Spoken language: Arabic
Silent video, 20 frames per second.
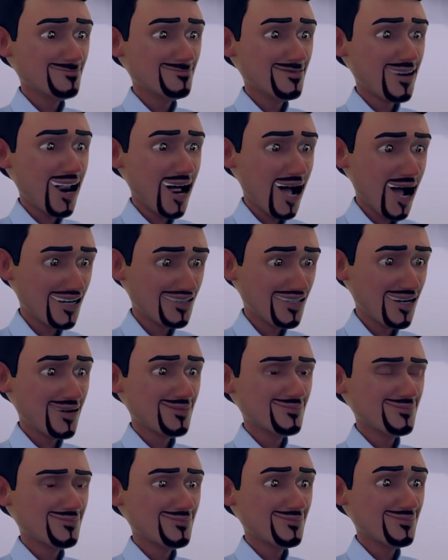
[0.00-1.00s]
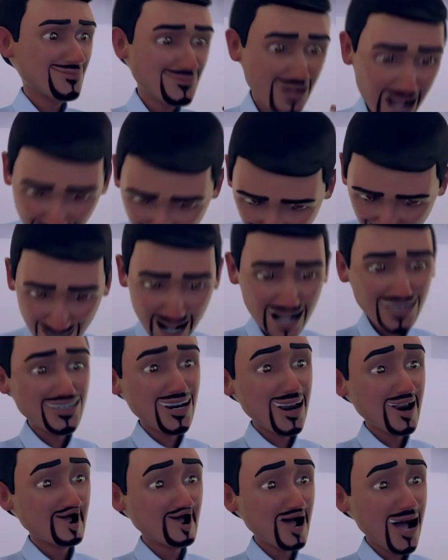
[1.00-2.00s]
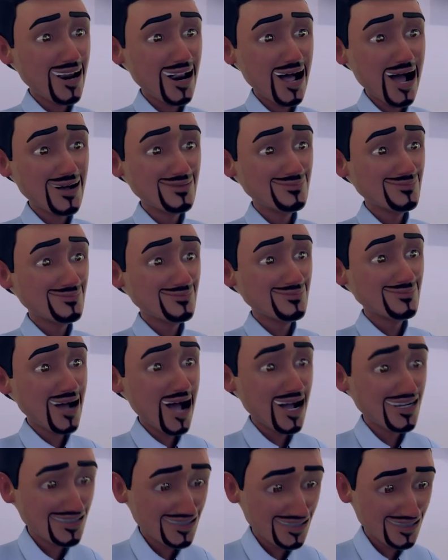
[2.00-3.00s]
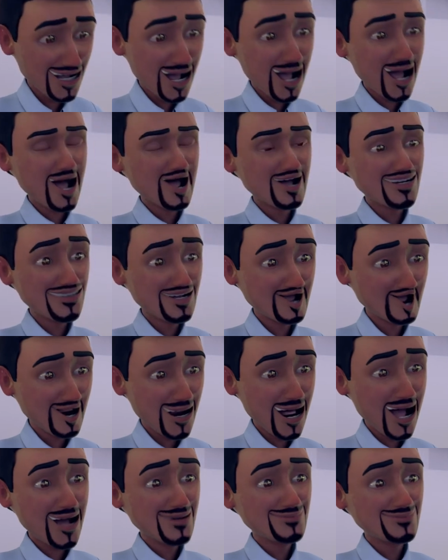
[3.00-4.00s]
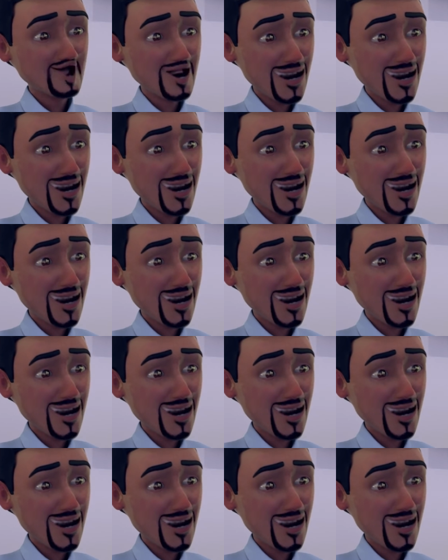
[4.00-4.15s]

من الناحية هذه اللي يميز الوكالة الدقة والسرعة